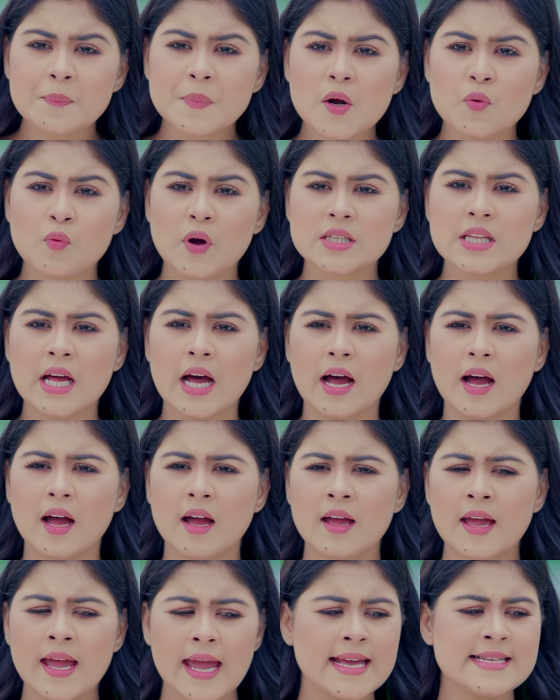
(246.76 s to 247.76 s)
আপনার ওয়াদা
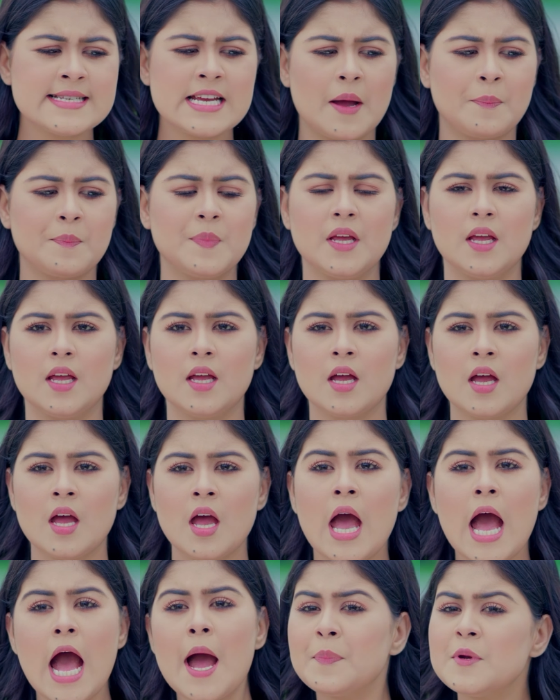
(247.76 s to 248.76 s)
এই যে আপনি
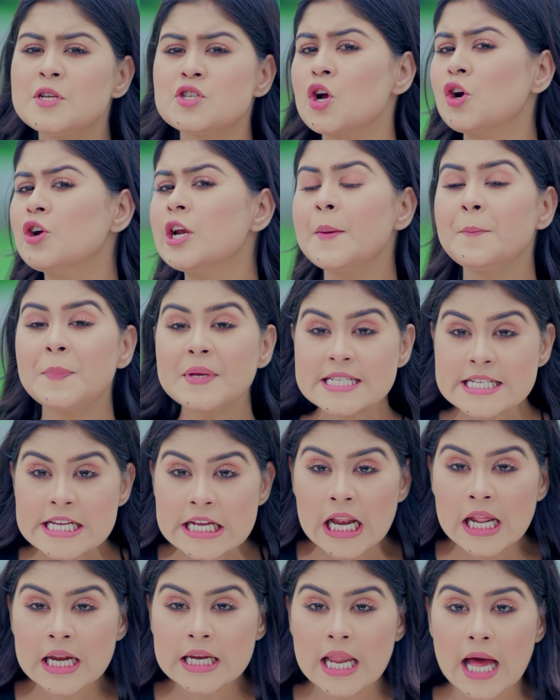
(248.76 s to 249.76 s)
আপনি যখন এমপি
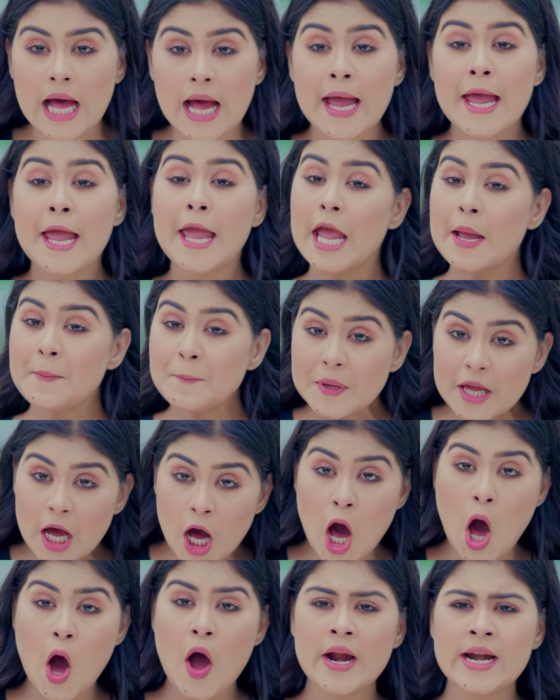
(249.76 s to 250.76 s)
ছিলেন না এমপি
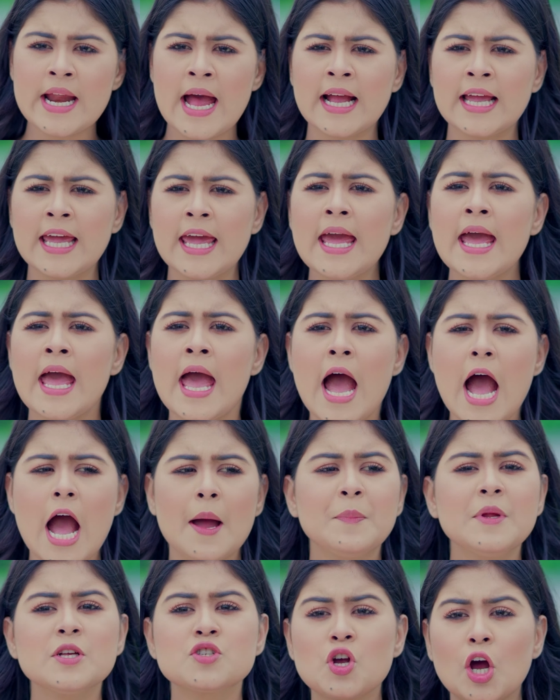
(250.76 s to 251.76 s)
হওয়ার আগে
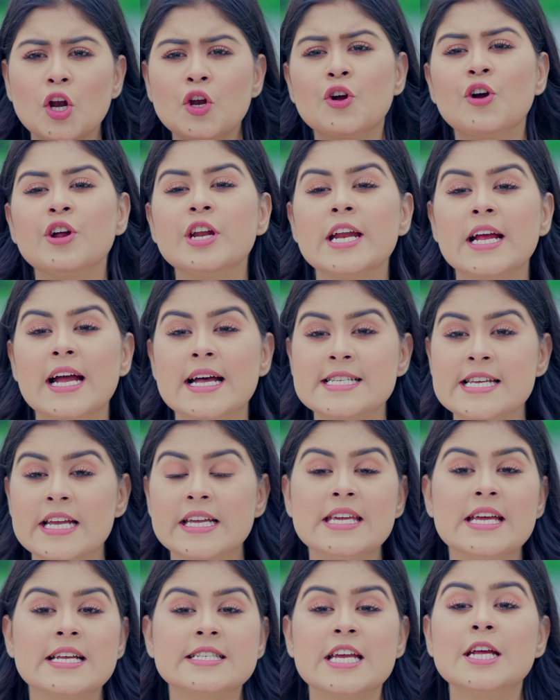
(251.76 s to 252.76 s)
আপনি জনগণের কাছে
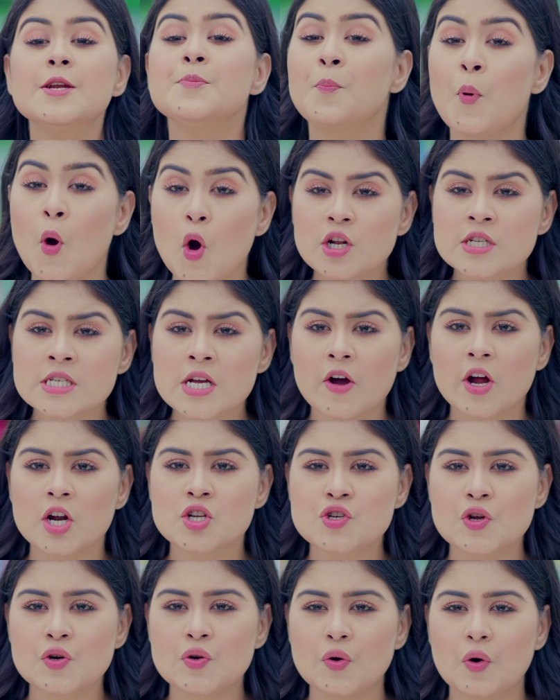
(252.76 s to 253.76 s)
গিয়েছেন ভোট
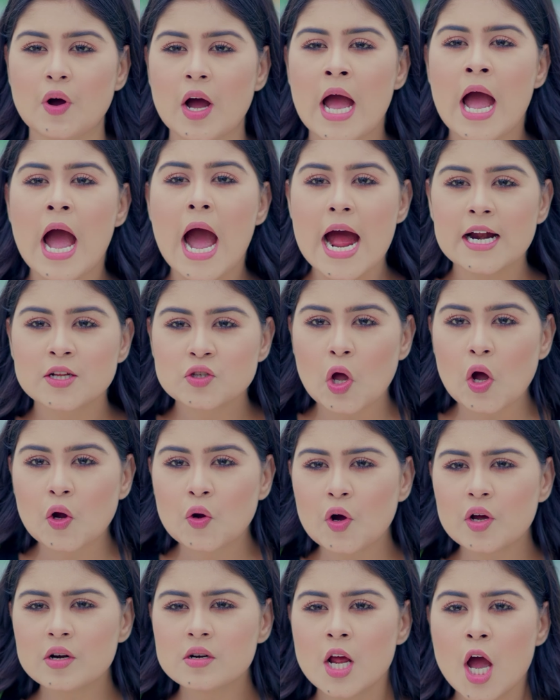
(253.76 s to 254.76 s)
চাওয়ার জন্য আর
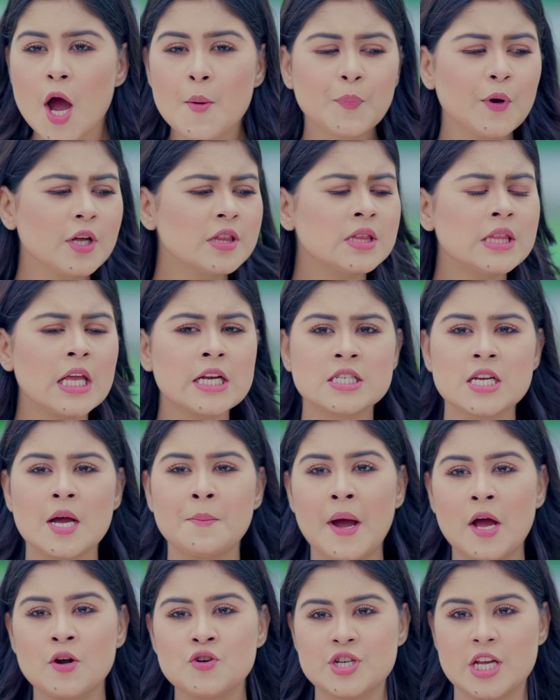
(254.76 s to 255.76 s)
তখন প্রত্যেকটা
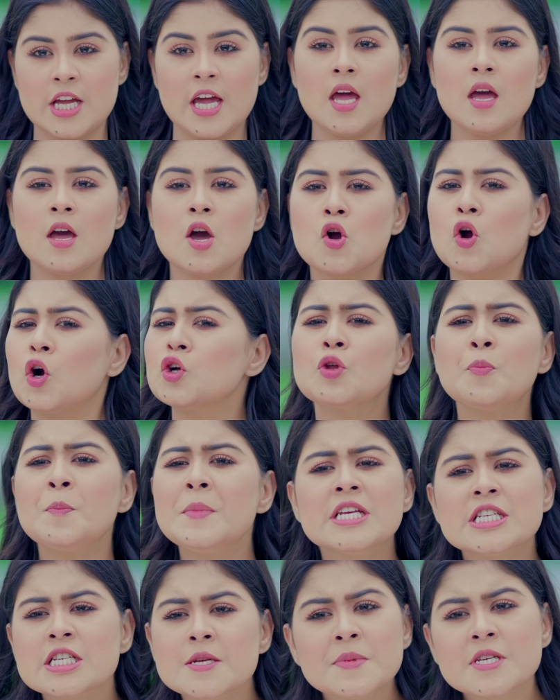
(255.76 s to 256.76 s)
মানুষকে কত
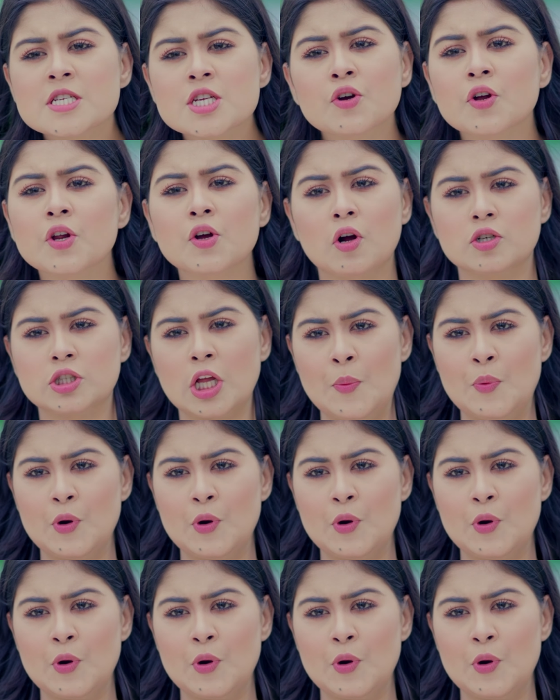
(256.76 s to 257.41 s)
মিষ্টি মিষ্টি করে কথা